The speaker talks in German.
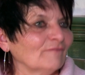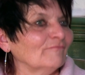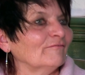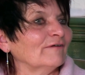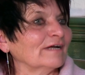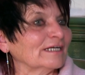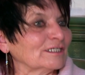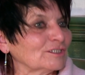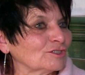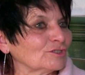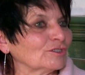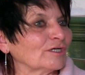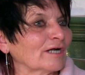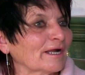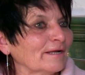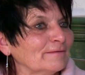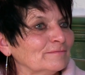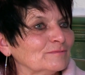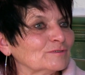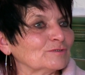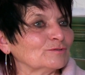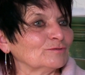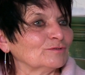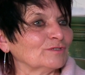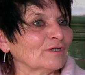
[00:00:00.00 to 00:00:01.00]
wann
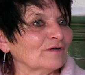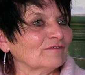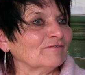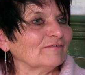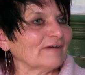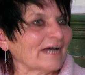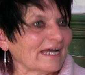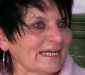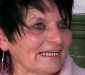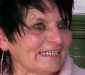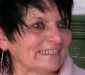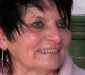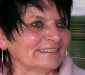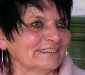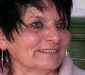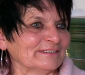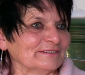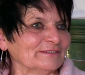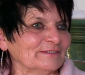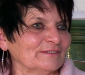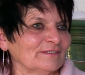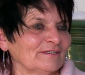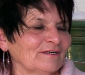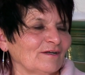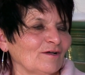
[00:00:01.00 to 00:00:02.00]
schreibst du da weiter?
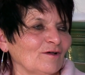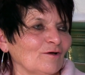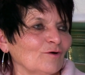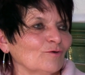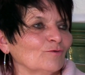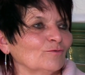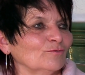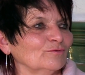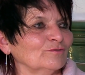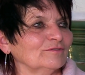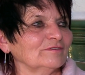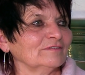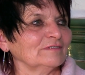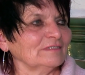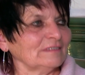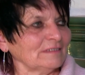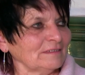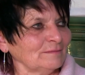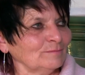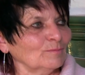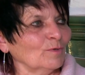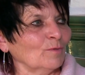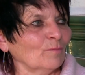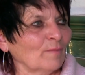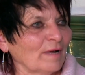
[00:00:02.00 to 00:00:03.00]
Und
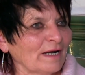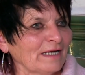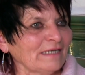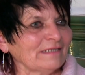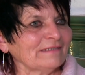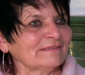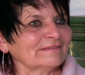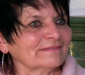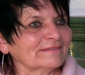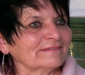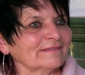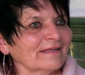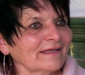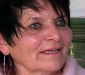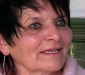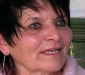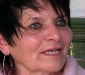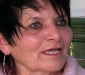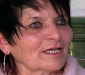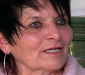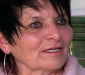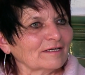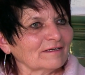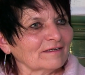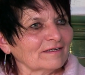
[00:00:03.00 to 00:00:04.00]
im Moment
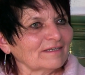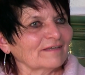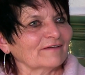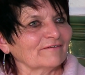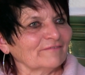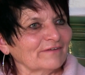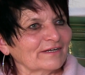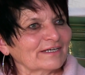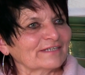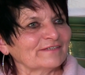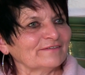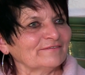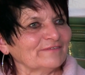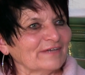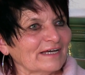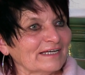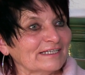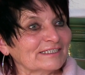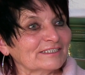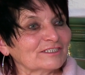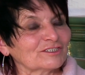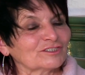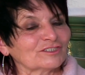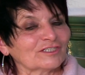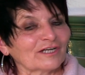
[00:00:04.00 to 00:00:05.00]
denke ich, ich werde
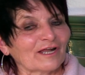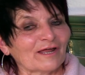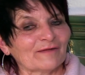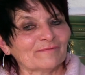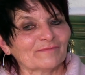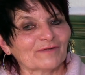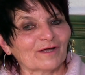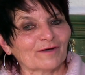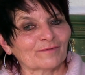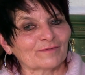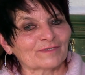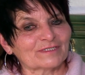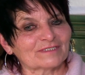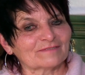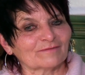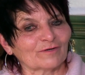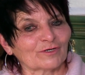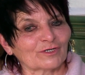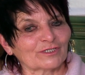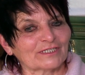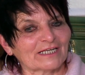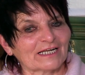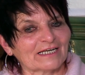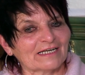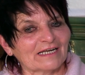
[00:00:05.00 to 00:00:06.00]
weiterschreiben, aber es
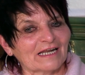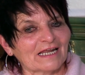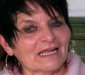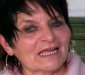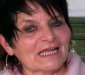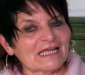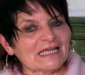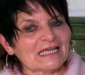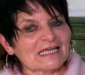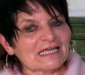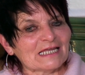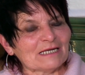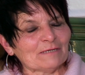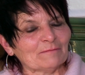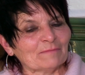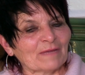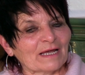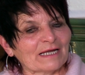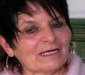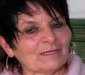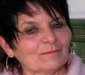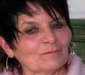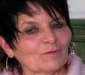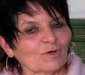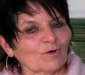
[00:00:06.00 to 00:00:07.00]
war dann in
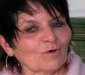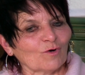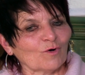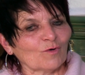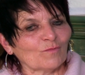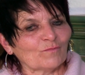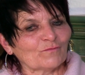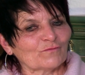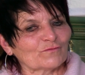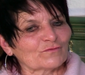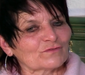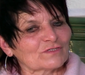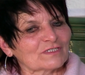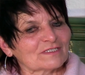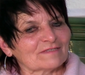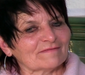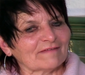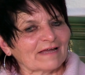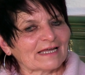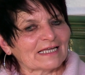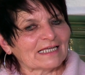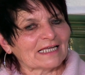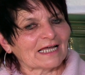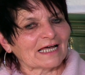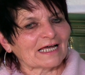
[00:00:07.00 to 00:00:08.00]
meinem Kopf
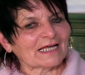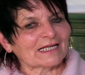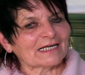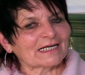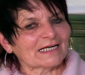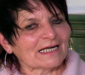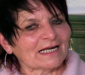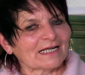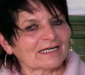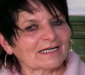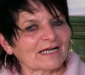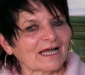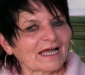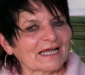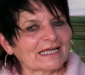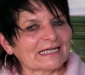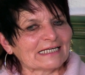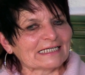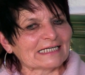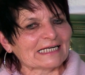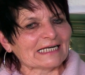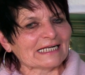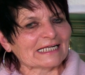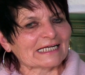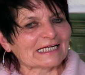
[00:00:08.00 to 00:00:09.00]
zwei Jahre lang
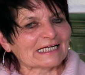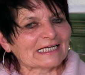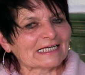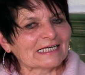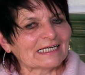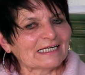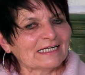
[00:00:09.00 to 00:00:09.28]
eigentlich